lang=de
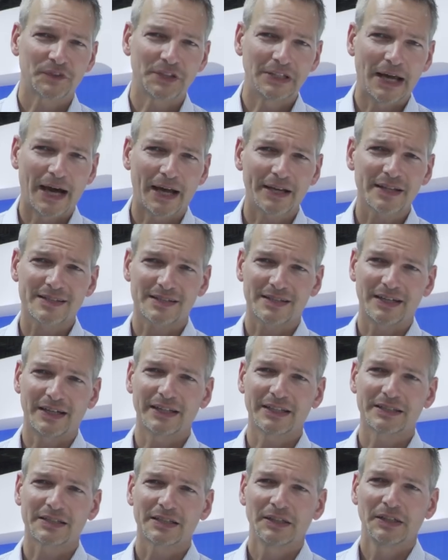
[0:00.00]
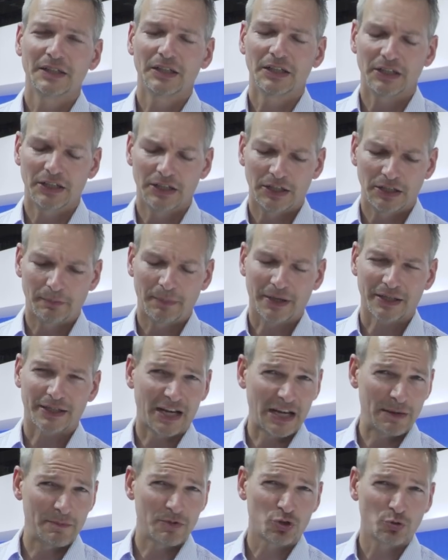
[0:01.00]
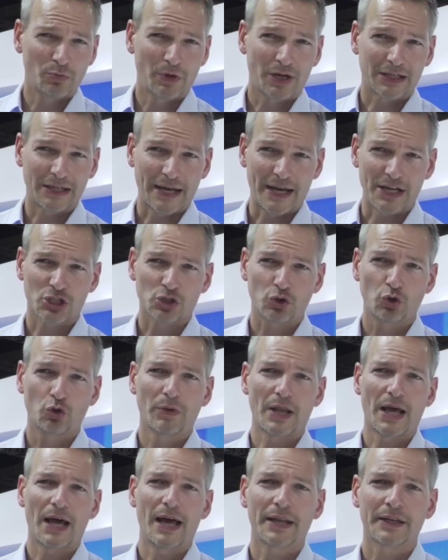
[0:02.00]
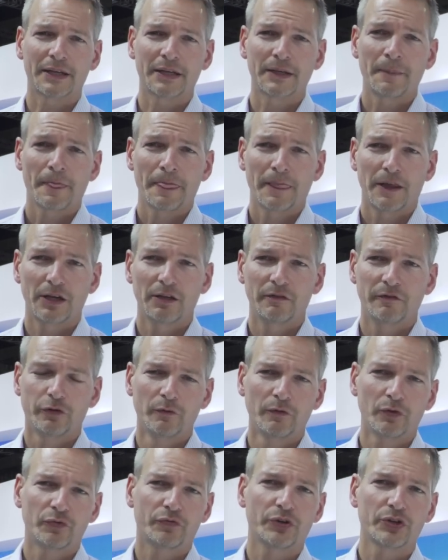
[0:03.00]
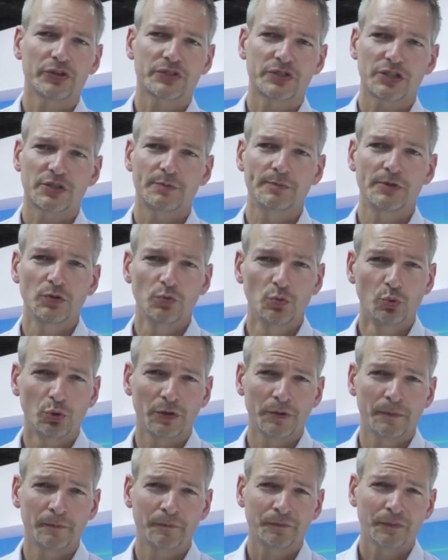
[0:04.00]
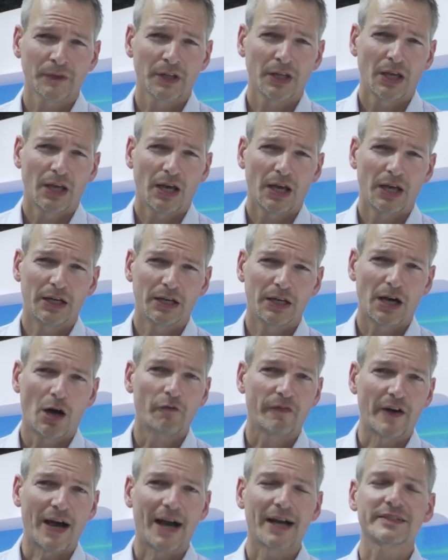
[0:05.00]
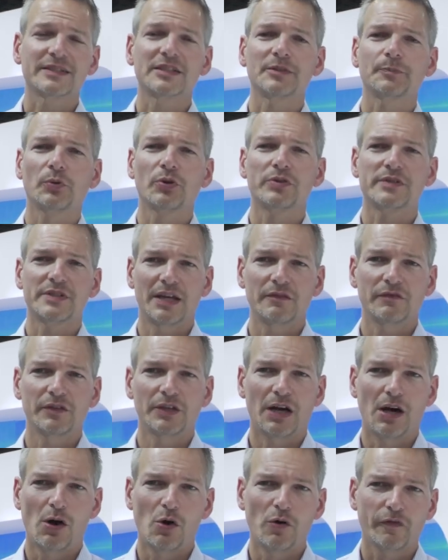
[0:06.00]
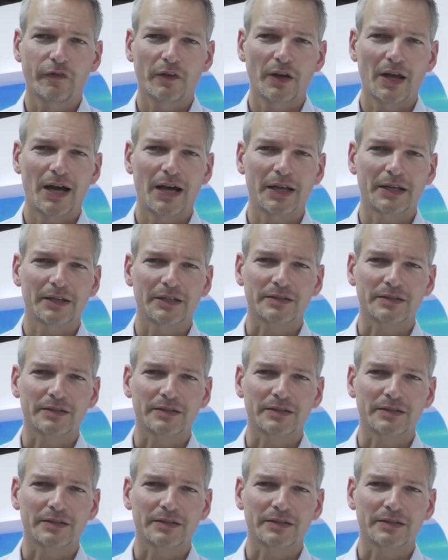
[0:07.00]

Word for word: die Ladezeit. Äh, man kann nämlich über Gleichstrom laden in 45 Minuten äh, auf 80 Prozent wieder aufladen.